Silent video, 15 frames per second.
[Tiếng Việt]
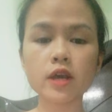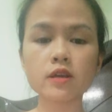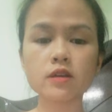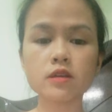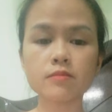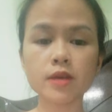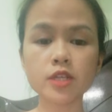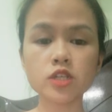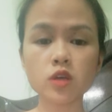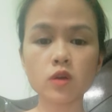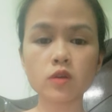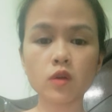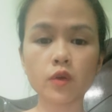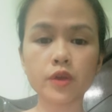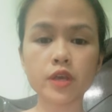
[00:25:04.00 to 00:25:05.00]
gửi mấy chỗ
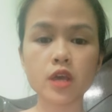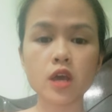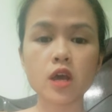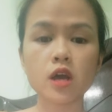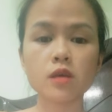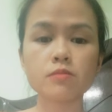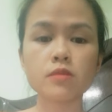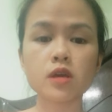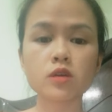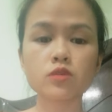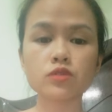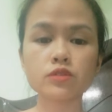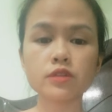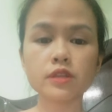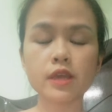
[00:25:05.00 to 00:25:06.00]
rồi miệt
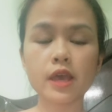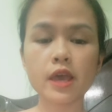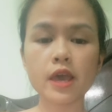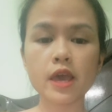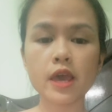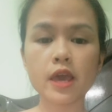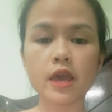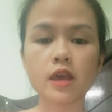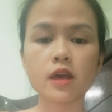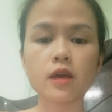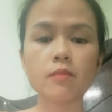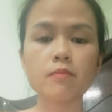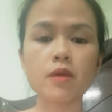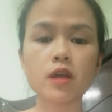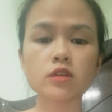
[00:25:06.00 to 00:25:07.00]
quân tê
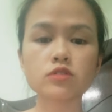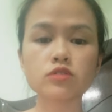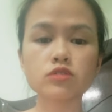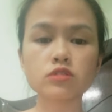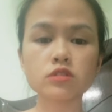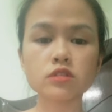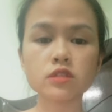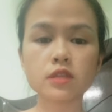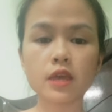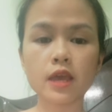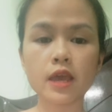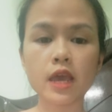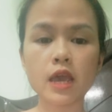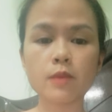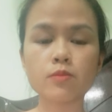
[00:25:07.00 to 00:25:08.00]
miệt quân
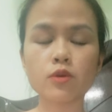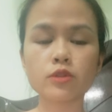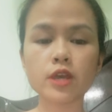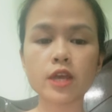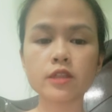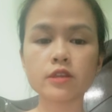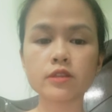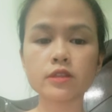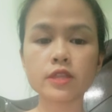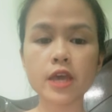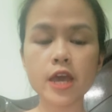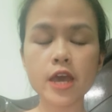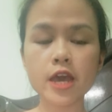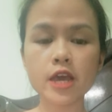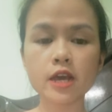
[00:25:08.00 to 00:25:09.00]
tê bonen n d
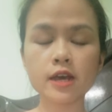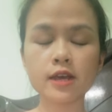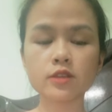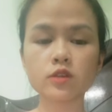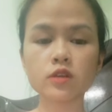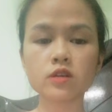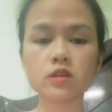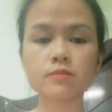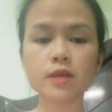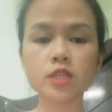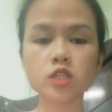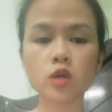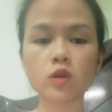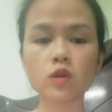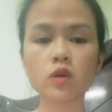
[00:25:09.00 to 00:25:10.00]
ha tôi đã gửi mấy
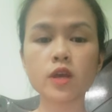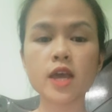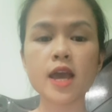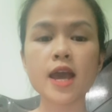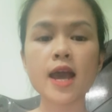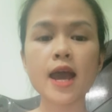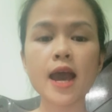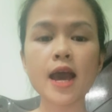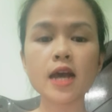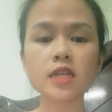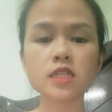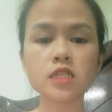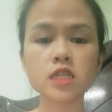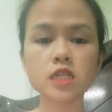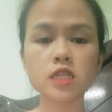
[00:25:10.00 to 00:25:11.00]
chỗ rồi a
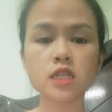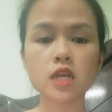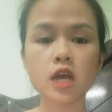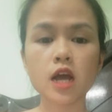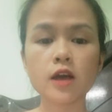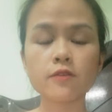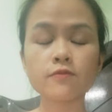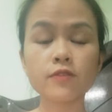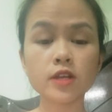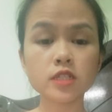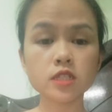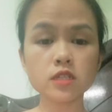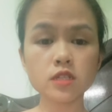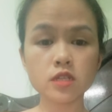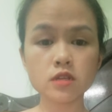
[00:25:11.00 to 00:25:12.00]
chích
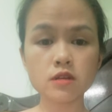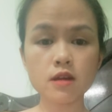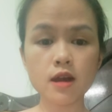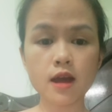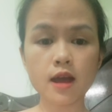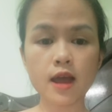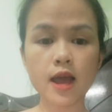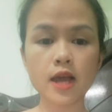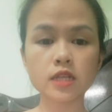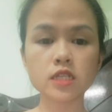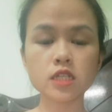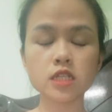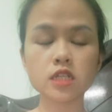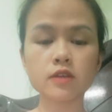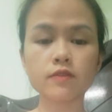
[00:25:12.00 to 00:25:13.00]
vẫn chưa a
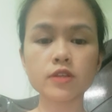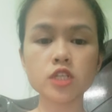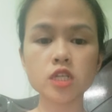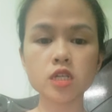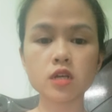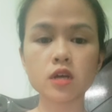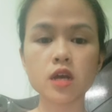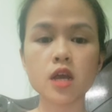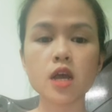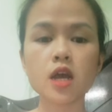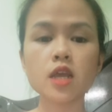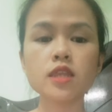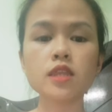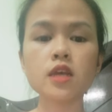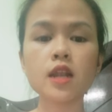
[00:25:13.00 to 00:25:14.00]
chích là vẫn chưa
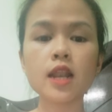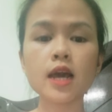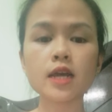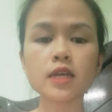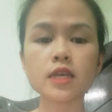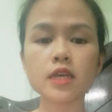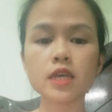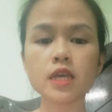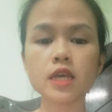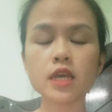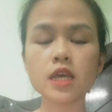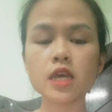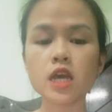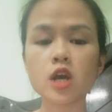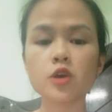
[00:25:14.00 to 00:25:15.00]
liên lạc
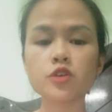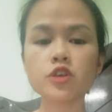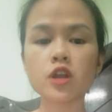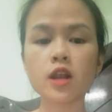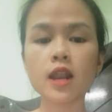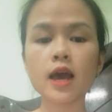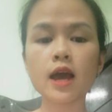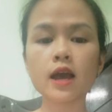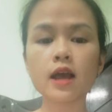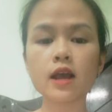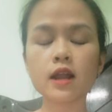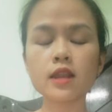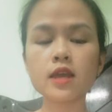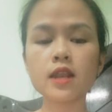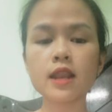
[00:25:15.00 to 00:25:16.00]
ký liên lạc
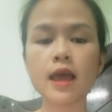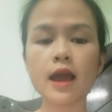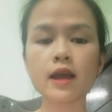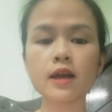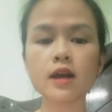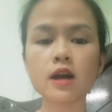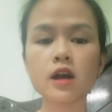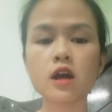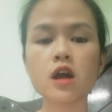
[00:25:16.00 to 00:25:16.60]
liên lạc ha